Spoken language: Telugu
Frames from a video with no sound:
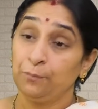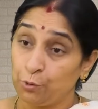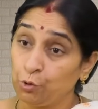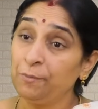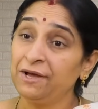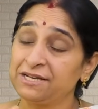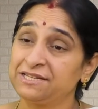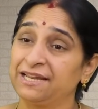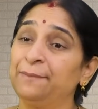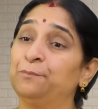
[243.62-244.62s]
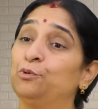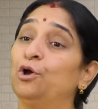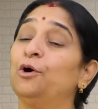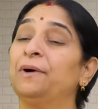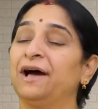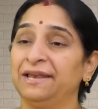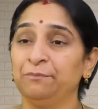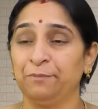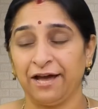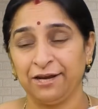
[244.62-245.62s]
భృగు మహర్షికి పులోమ అని
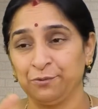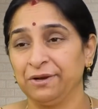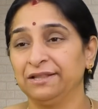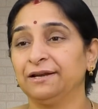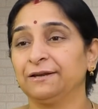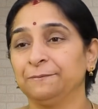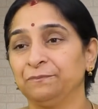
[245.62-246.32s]
భార్య ఉండేదట